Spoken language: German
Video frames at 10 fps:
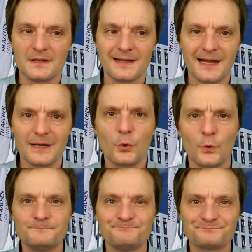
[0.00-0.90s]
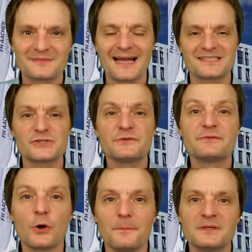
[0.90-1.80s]
Hallo, herzlich
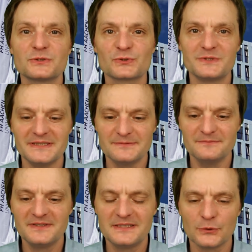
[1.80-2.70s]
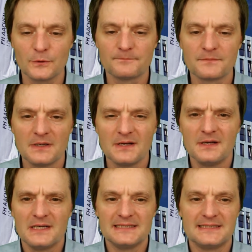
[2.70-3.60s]
willkommen zu diesem Video.
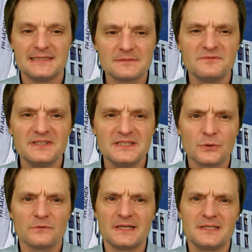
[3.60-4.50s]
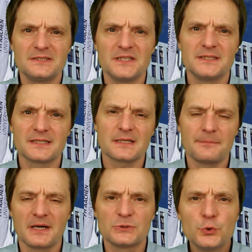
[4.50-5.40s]
In diesem Video werde ich Ihnen jetzt ein
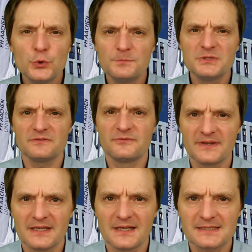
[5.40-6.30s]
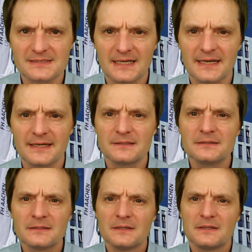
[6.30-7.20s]
paar typische Fehler zeigen,
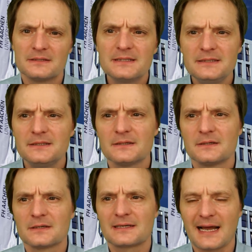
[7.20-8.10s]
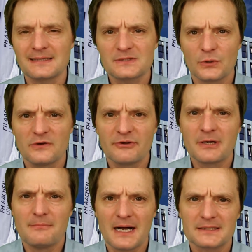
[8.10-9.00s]
die ganz häufig
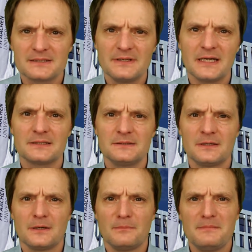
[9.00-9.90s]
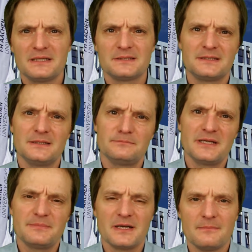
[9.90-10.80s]
gemacht werden mit den
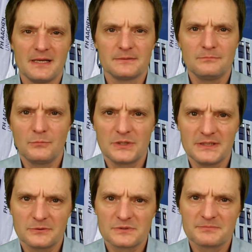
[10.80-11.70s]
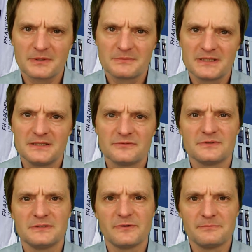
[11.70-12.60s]
BPMN-Modellierungsprimitiven,
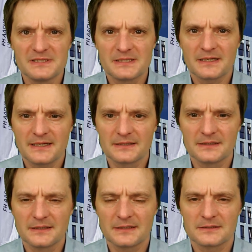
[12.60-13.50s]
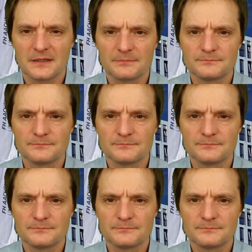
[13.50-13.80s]
die wir bisher kennengelernt haben.